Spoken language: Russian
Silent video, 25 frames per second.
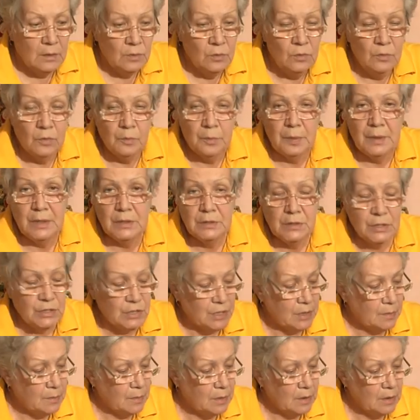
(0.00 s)
Ну, прежде
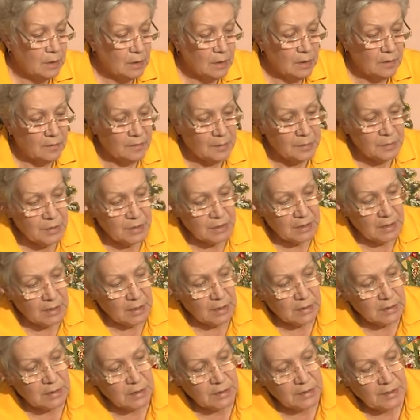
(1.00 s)
чем э, вообще
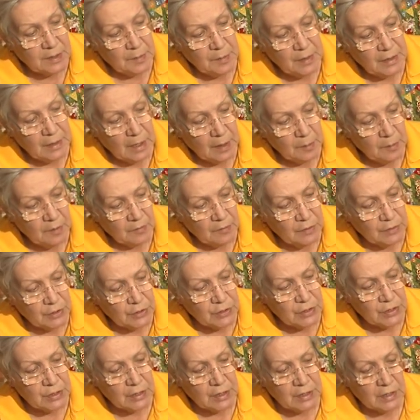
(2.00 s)
заняться семенами,
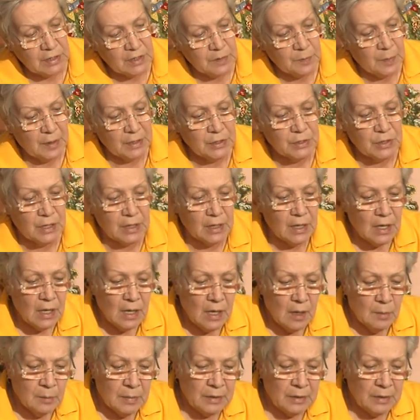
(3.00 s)
вытащить их из пачки,